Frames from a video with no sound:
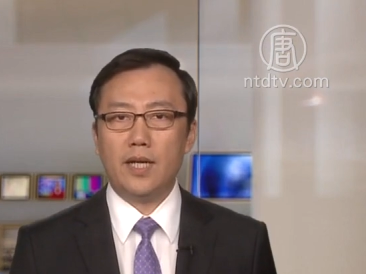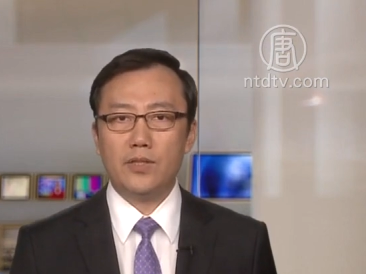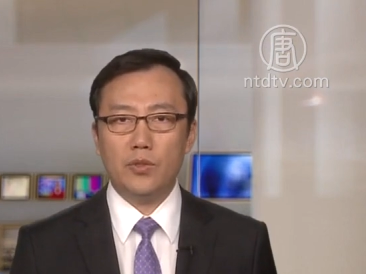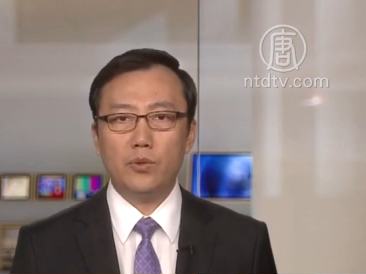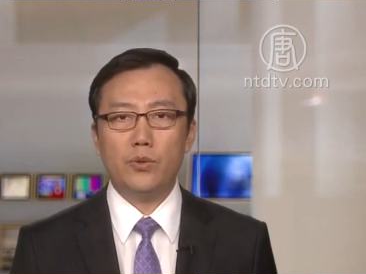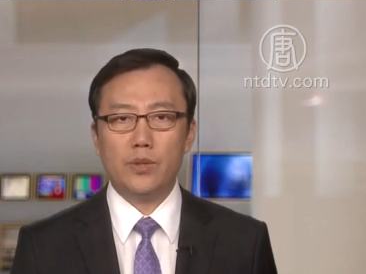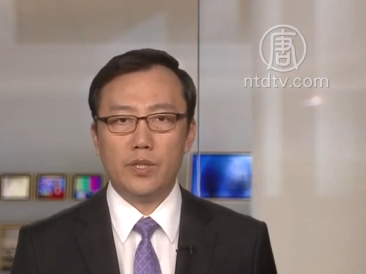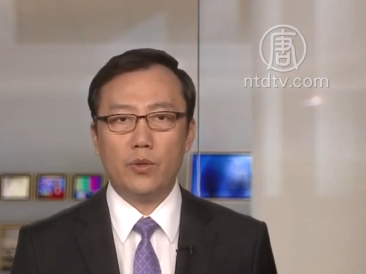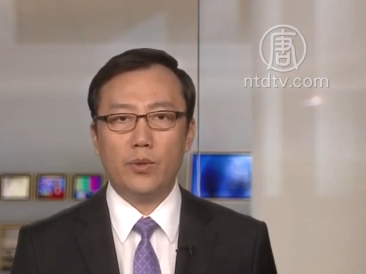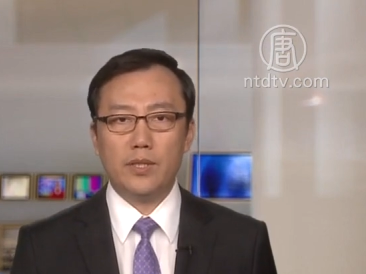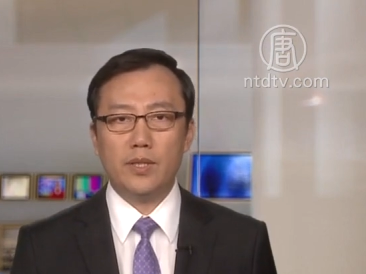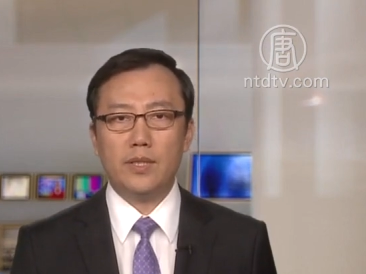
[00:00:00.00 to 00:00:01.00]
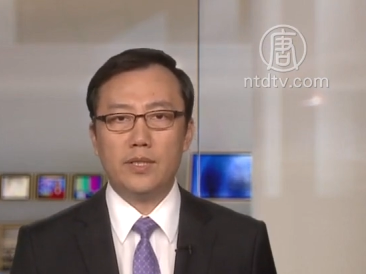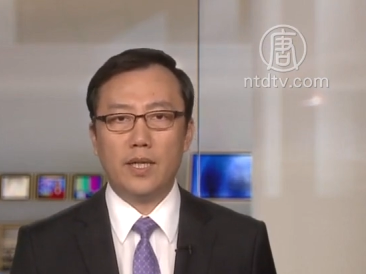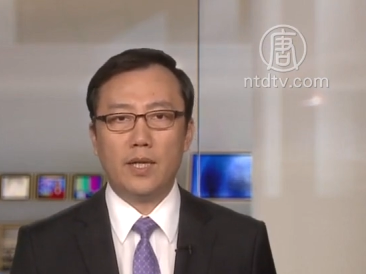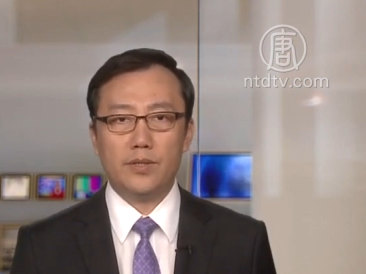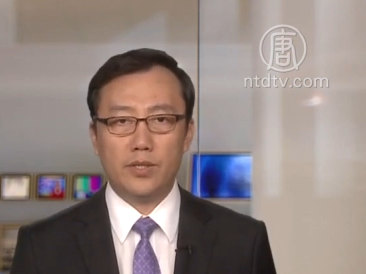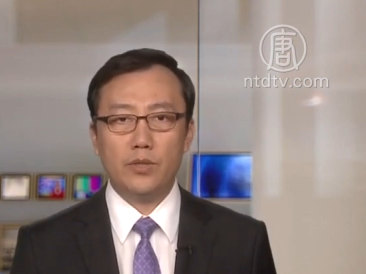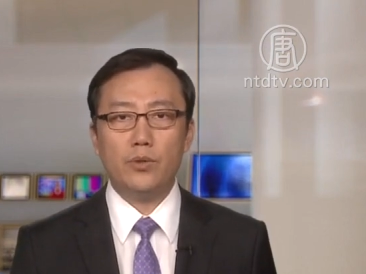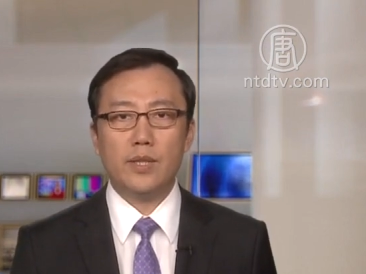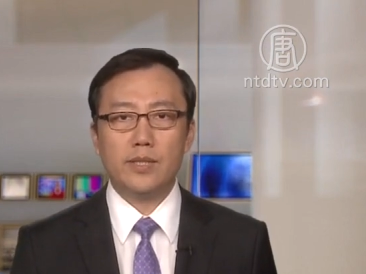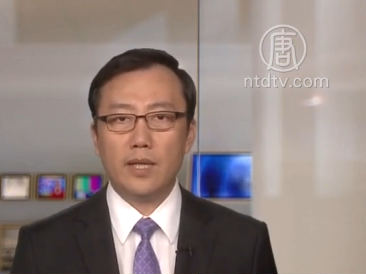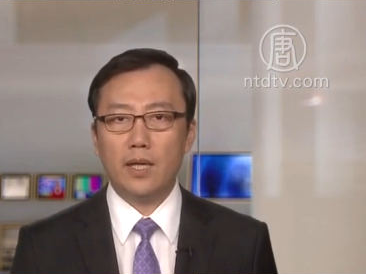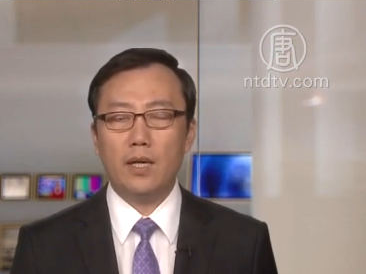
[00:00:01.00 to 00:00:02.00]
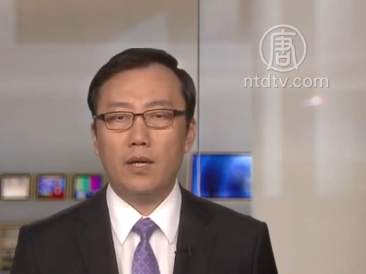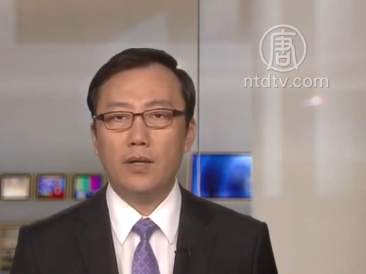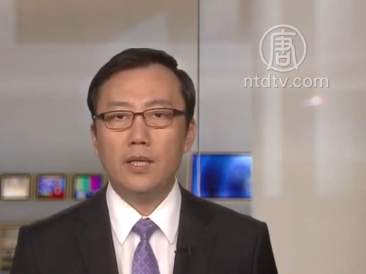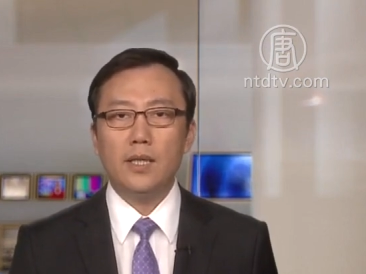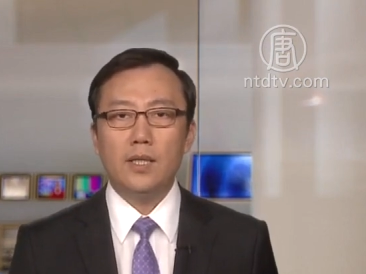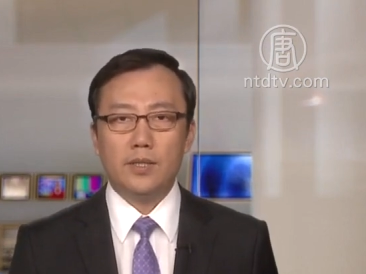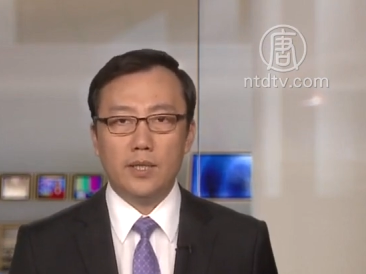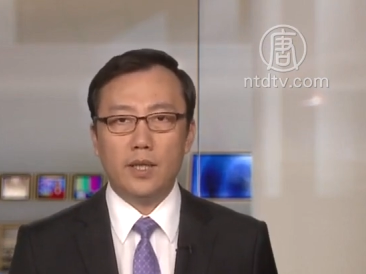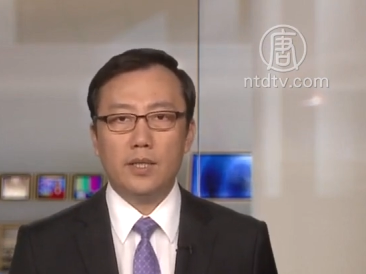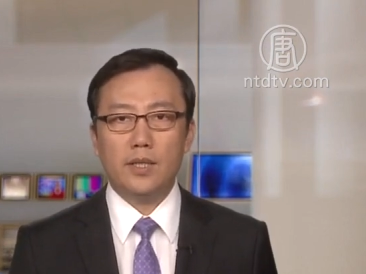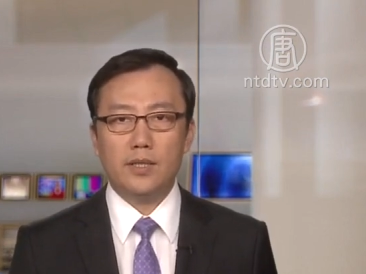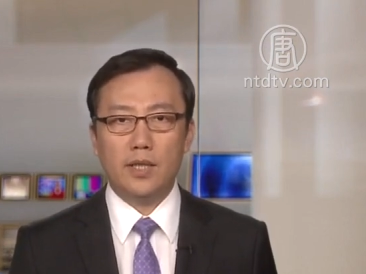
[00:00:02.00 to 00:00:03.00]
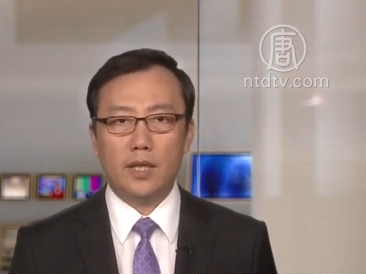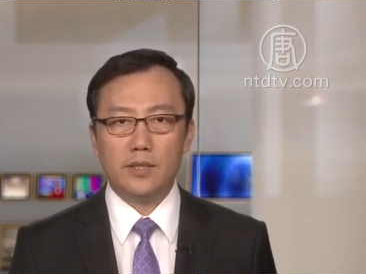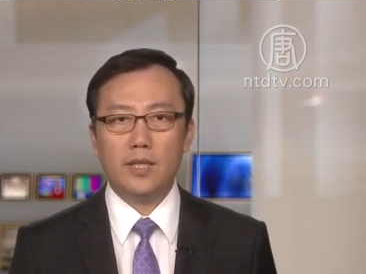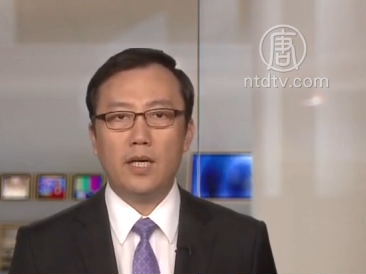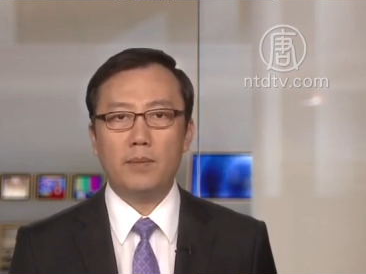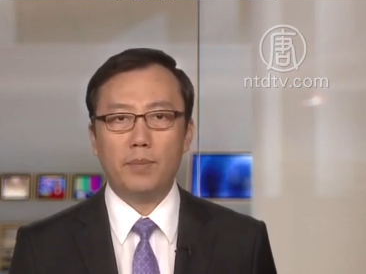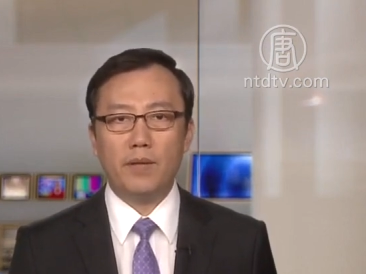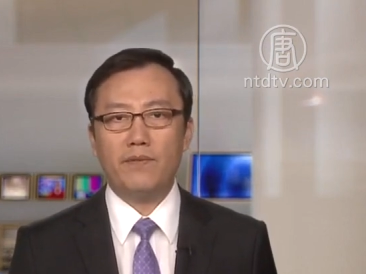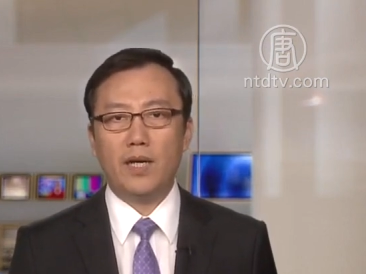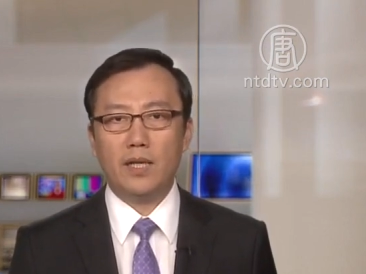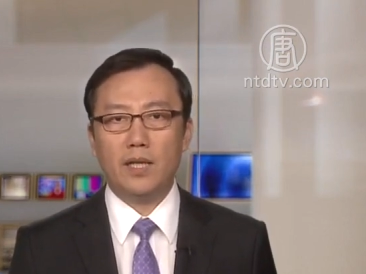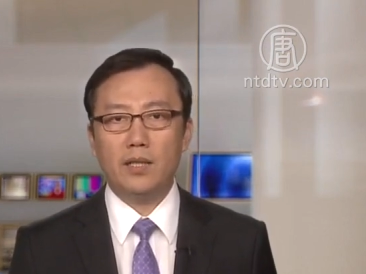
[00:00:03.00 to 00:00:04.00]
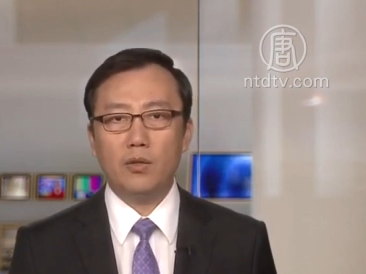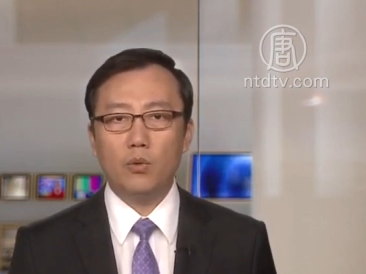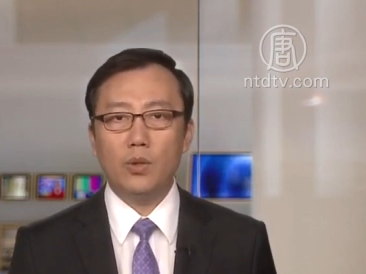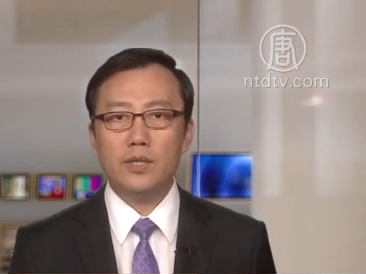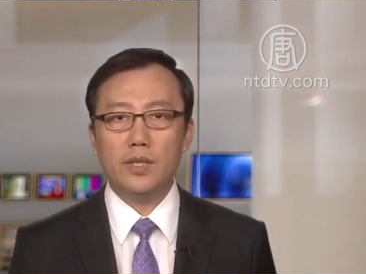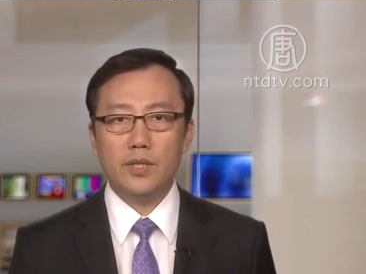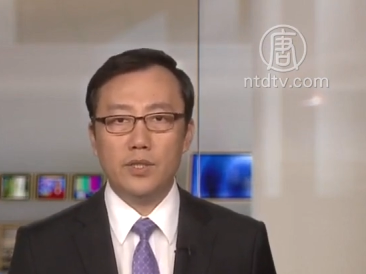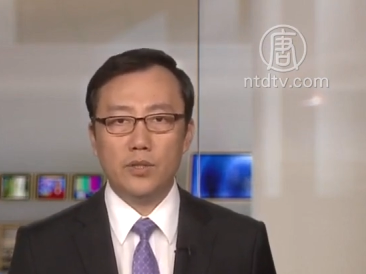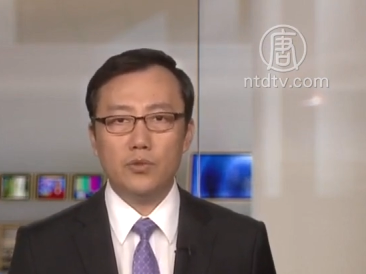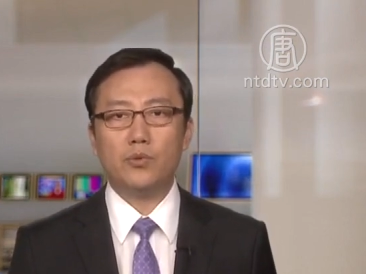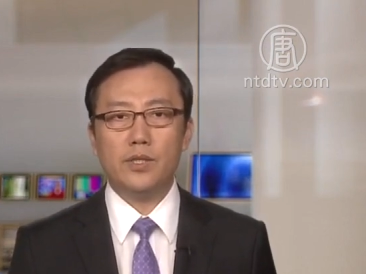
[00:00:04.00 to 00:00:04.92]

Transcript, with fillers: 修女社会正义奖，十一月三号将一个奖项颁发给了国际医生组